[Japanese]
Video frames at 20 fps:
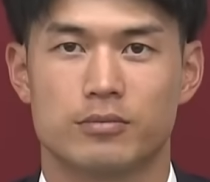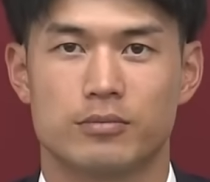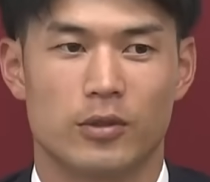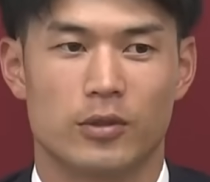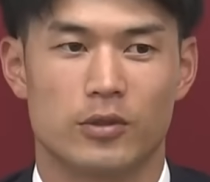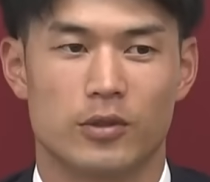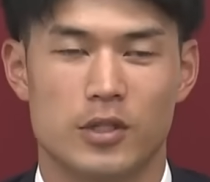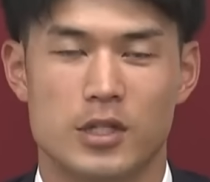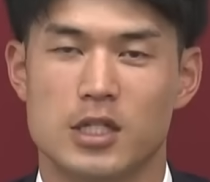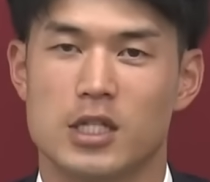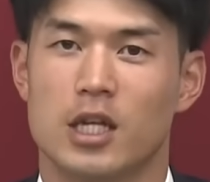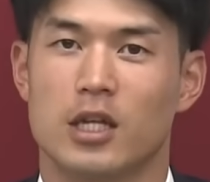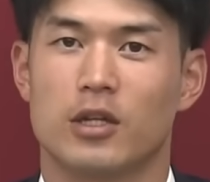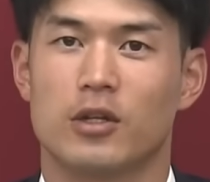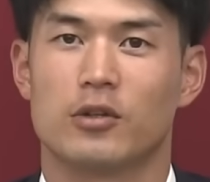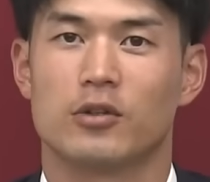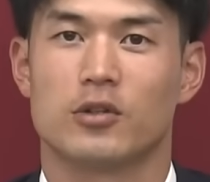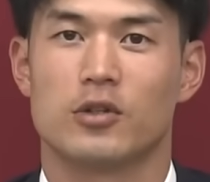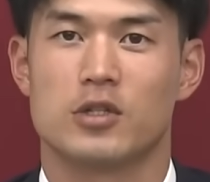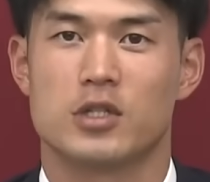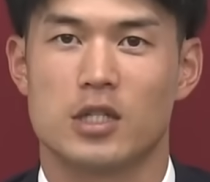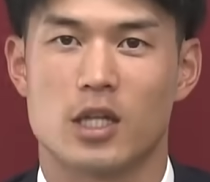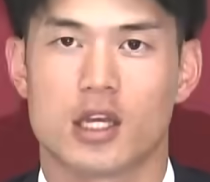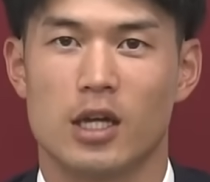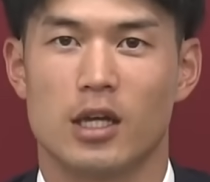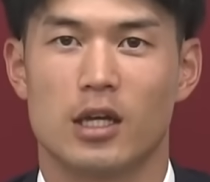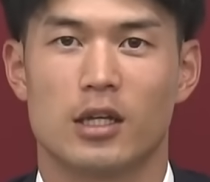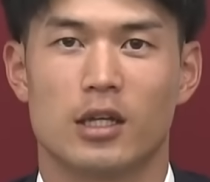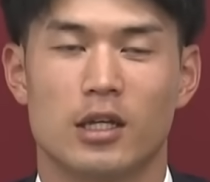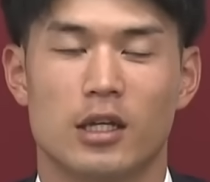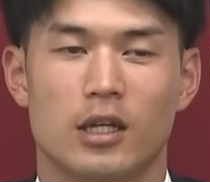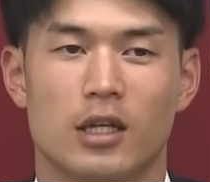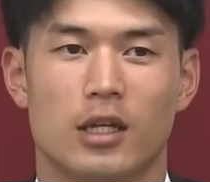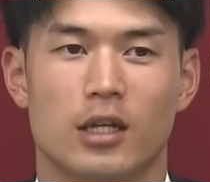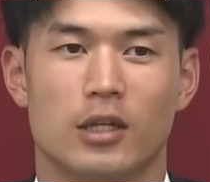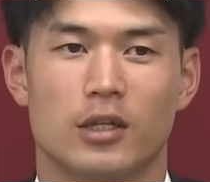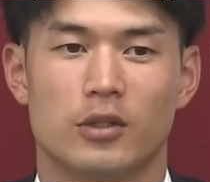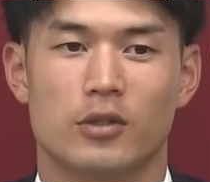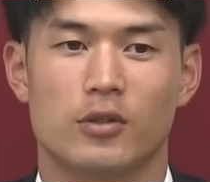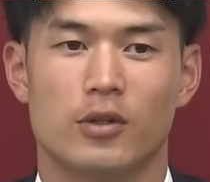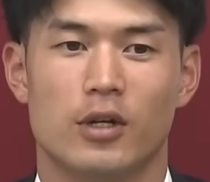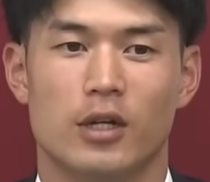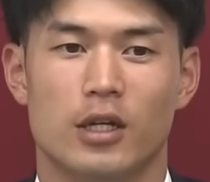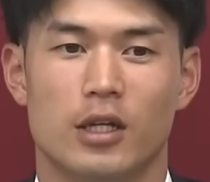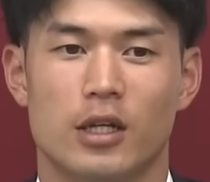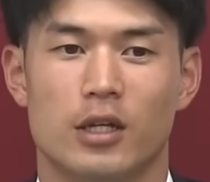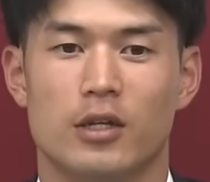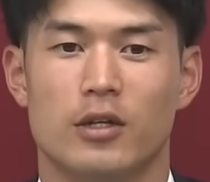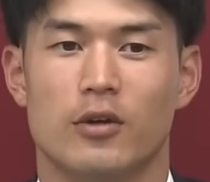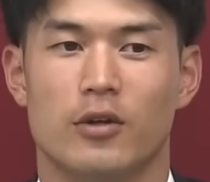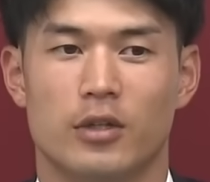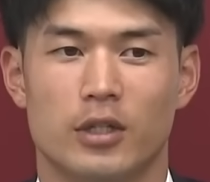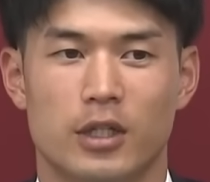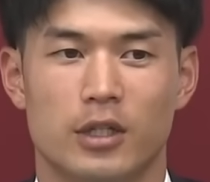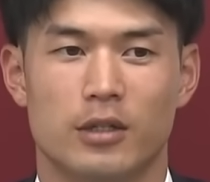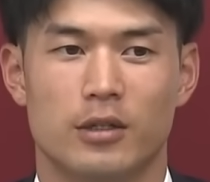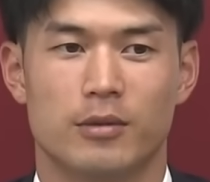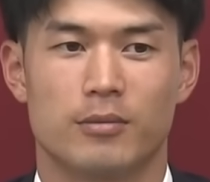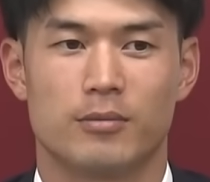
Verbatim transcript: 本当に戦力として、えー、加われるように、